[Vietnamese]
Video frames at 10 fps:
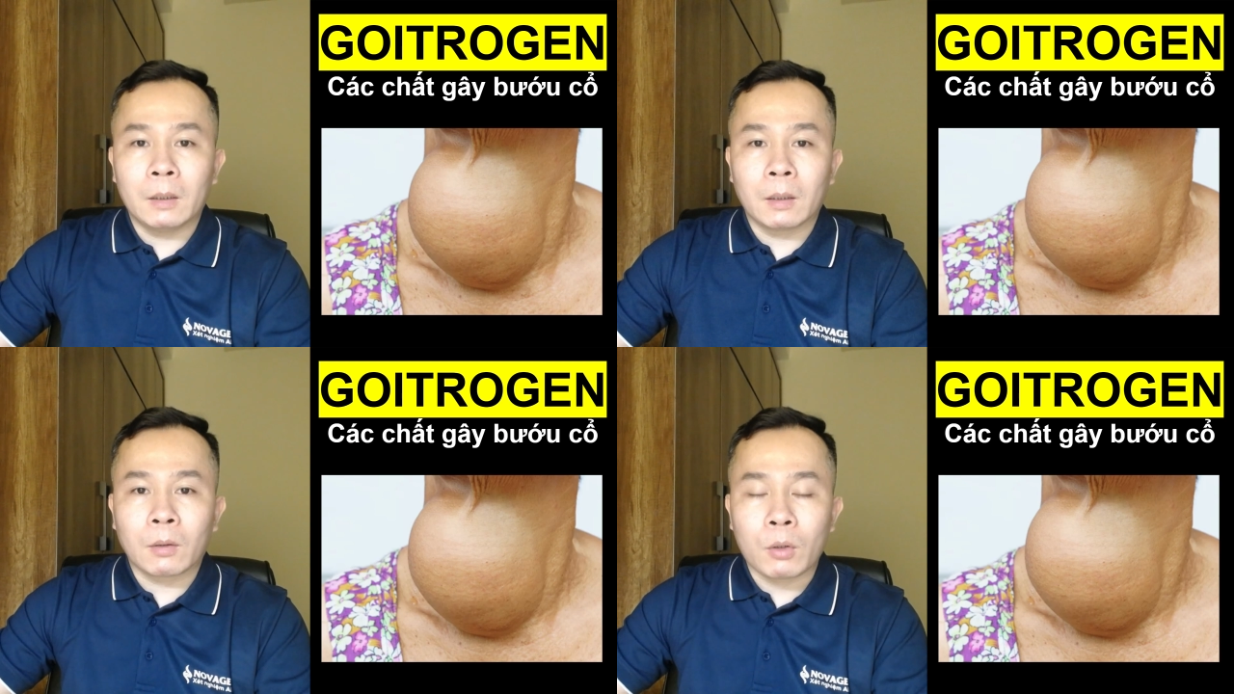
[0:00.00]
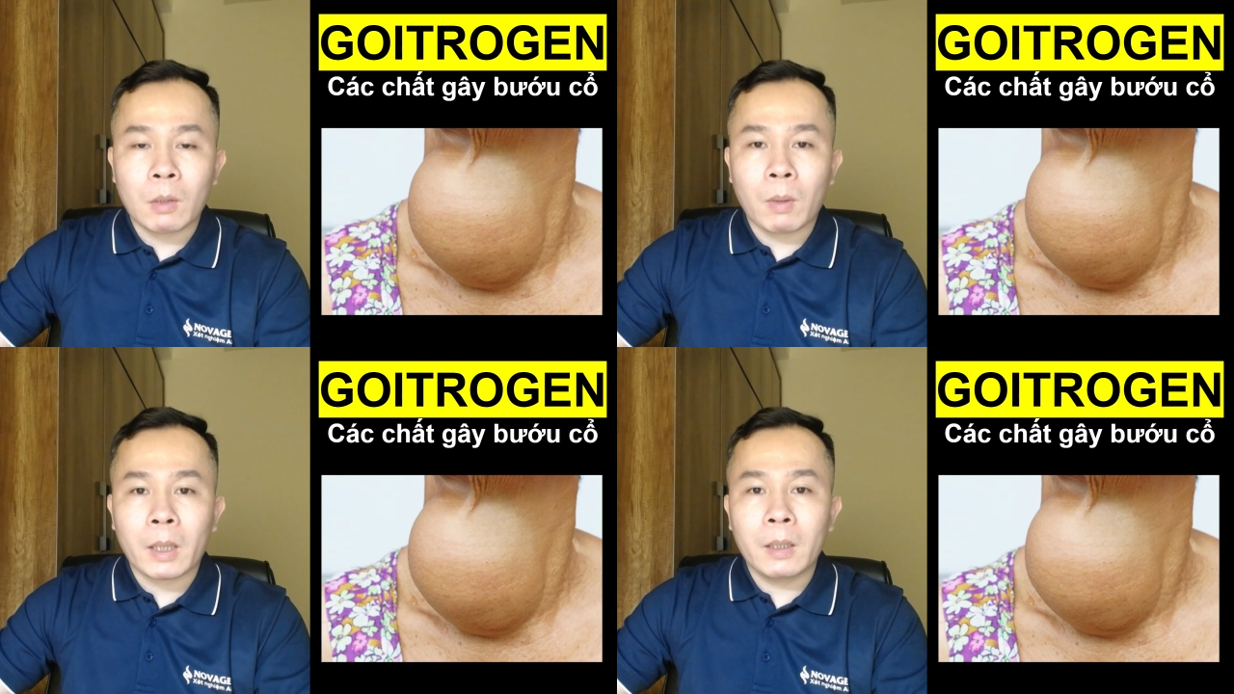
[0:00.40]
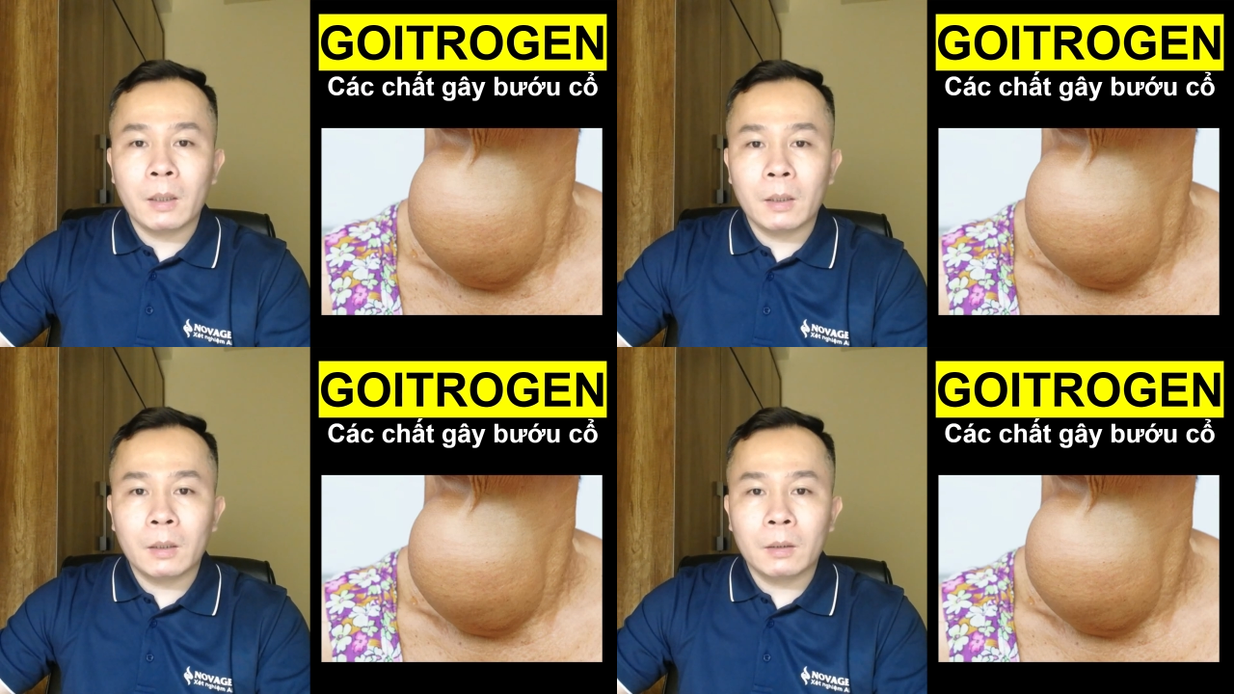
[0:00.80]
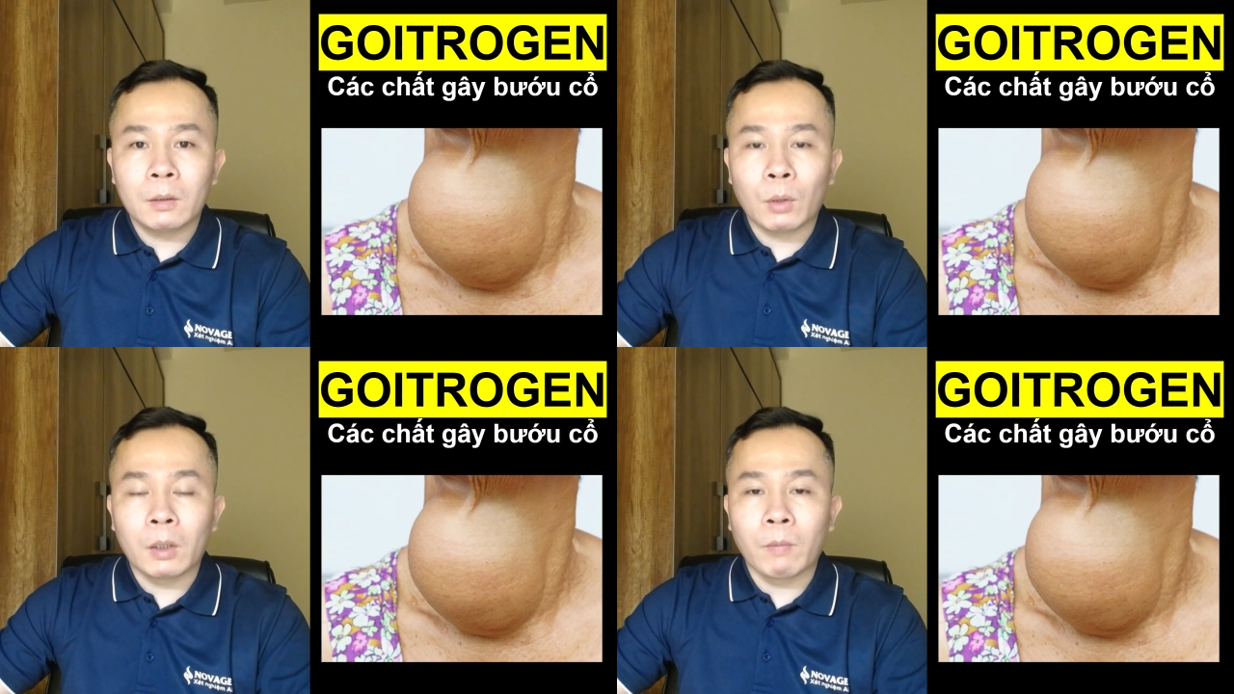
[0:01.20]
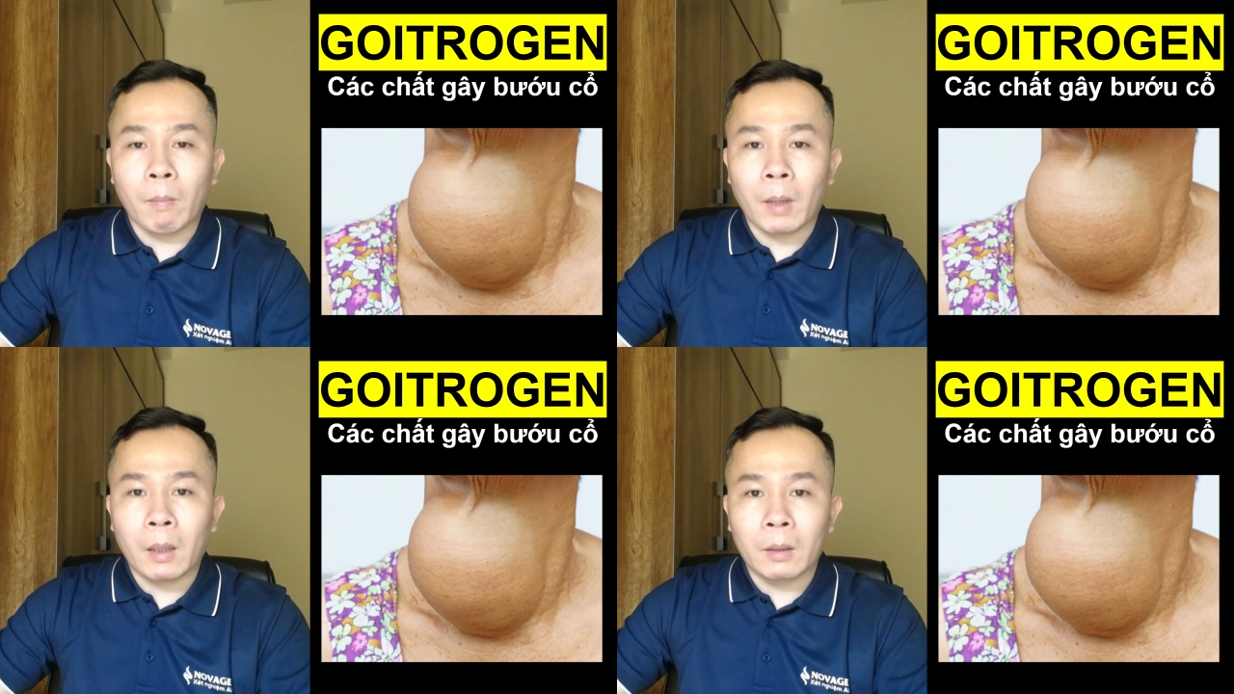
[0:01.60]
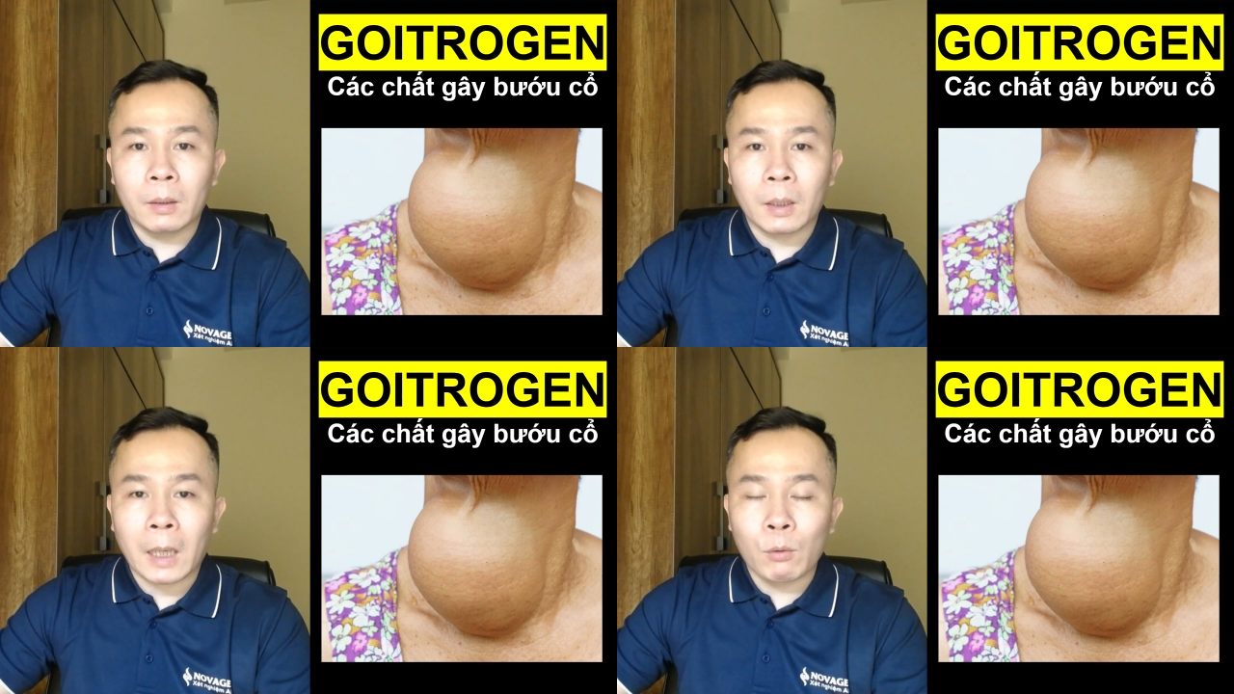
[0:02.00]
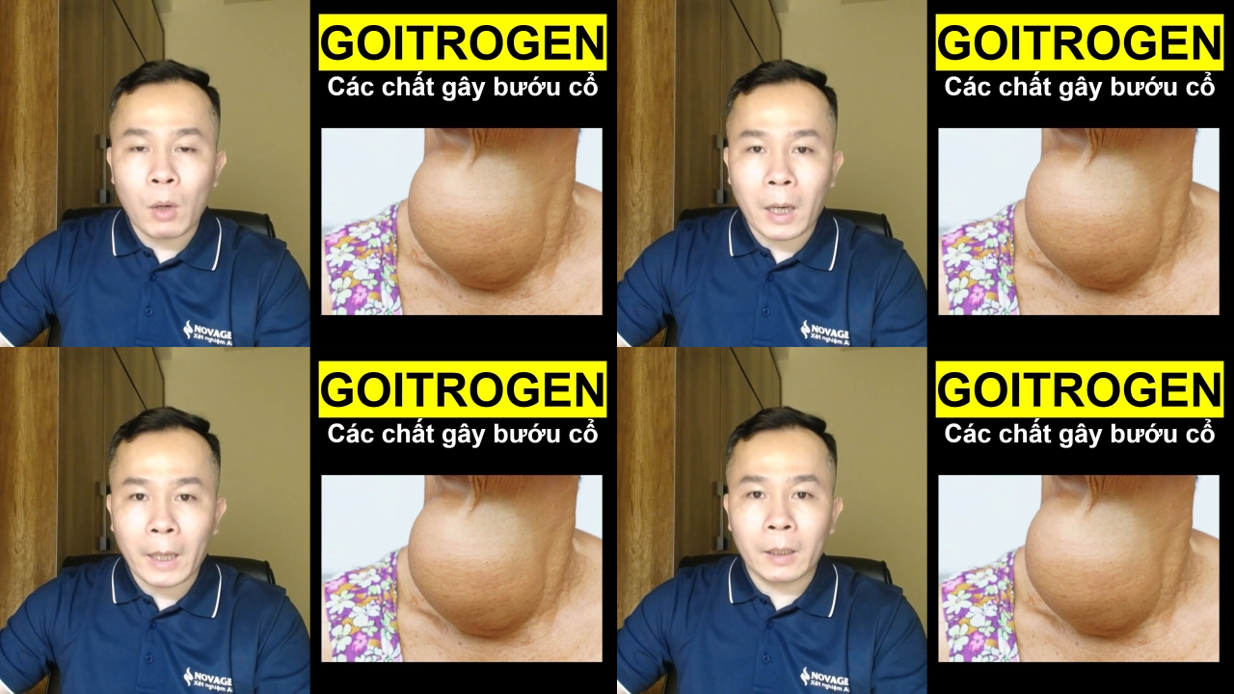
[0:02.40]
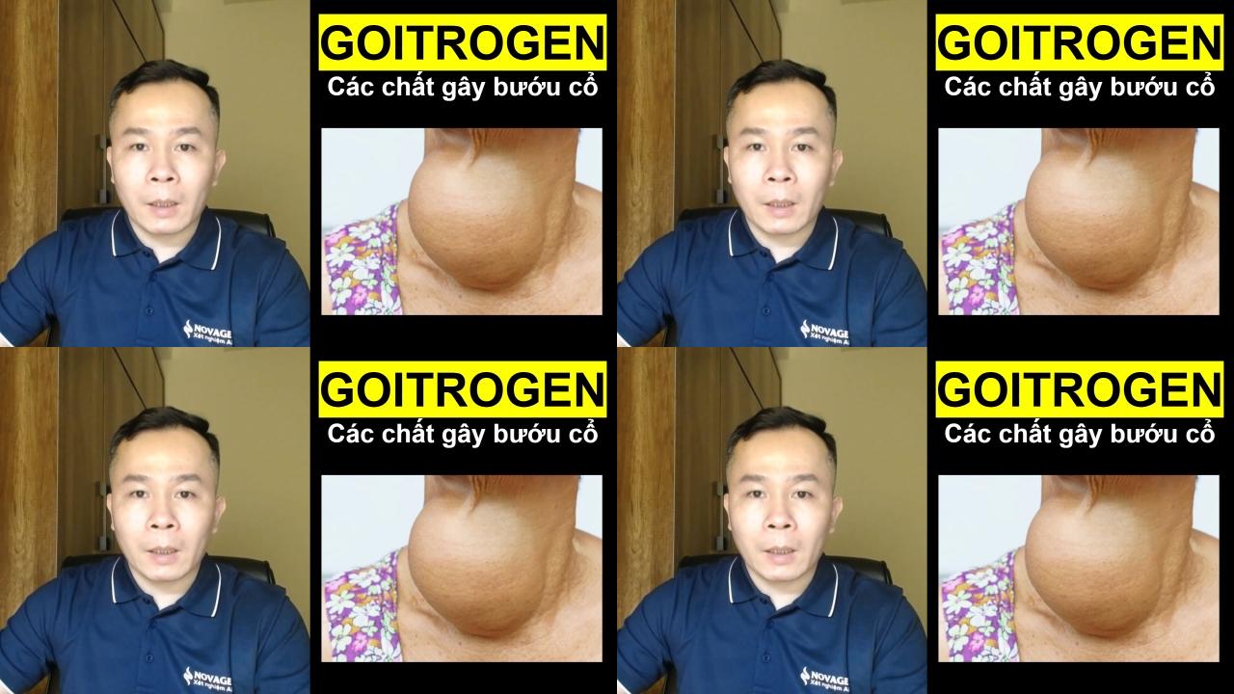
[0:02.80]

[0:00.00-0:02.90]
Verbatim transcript: có trong các cái loại thực phẩm ăn uống hàng ngày,